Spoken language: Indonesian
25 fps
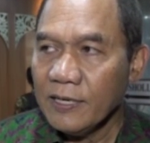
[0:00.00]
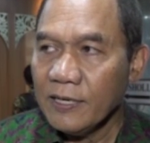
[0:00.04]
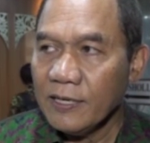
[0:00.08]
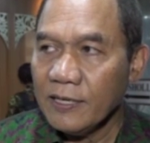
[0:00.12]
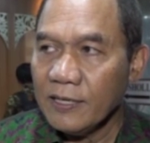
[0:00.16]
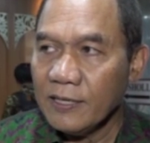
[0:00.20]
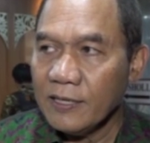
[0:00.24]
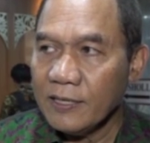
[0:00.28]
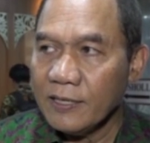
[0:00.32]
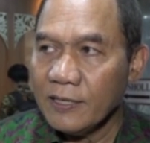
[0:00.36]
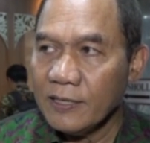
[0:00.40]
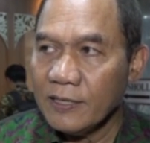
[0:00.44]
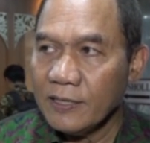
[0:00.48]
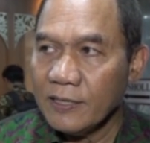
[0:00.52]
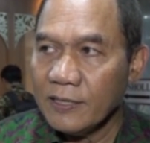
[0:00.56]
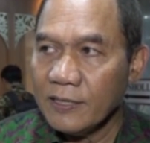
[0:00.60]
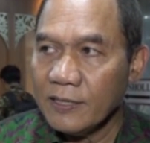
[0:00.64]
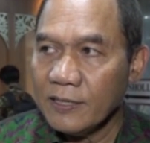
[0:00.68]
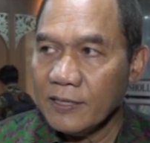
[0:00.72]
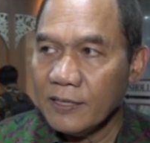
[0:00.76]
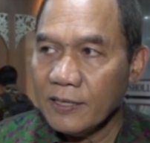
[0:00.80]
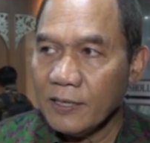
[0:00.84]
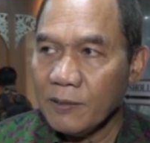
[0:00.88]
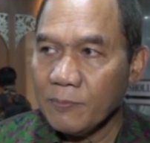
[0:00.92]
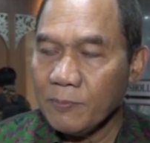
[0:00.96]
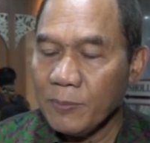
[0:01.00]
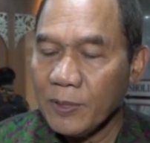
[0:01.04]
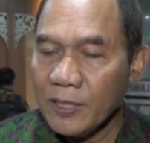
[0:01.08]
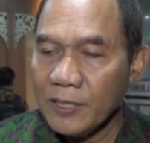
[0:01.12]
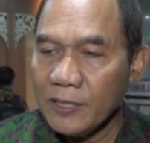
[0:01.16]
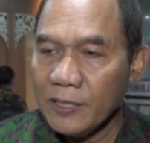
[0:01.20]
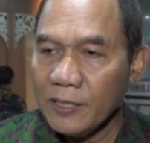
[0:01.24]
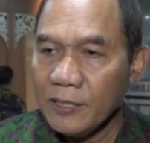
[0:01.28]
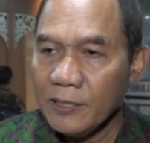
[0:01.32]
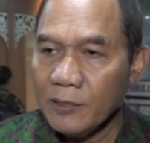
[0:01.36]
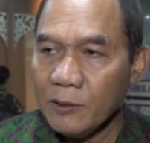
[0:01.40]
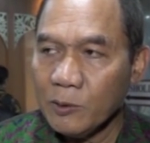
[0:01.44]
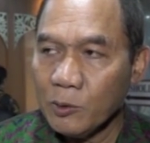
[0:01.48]
eh, apa
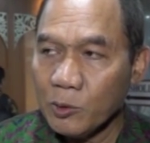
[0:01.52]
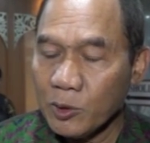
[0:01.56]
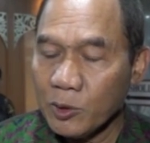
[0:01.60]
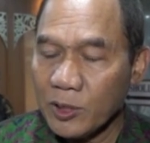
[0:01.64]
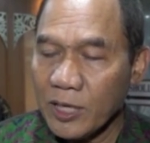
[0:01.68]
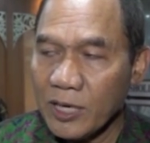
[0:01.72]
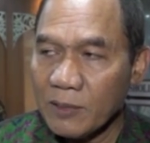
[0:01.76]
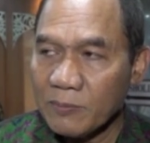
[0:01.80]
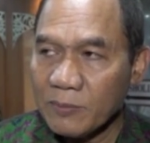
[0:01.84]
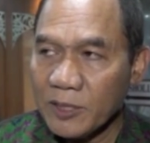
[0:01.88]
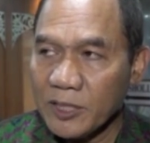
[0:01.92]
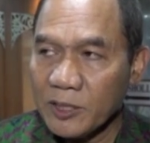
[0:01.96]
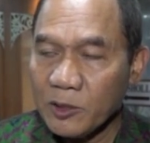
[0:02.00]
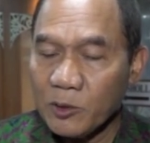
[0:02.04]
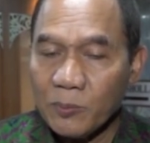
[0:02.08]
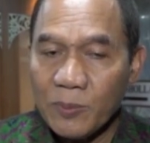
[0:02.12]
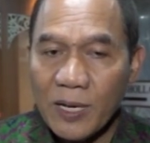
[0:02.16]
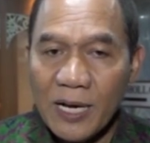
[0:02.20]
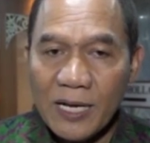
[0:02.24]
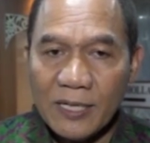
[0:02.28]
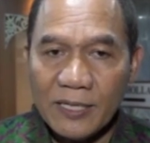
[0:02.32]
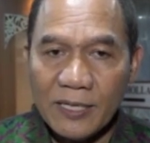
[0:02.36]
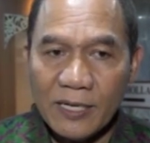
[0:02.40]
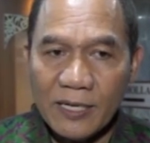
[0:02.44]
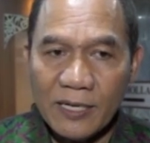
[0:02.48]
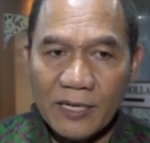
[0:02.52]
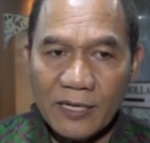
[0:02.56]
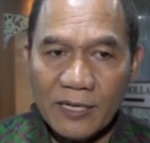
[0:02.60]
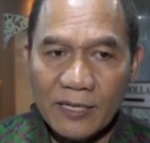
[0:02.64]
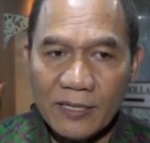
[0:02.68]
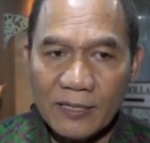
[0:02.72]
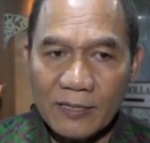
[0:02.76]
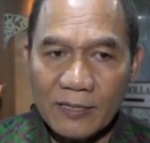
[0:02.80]
ini hutang begitu banyak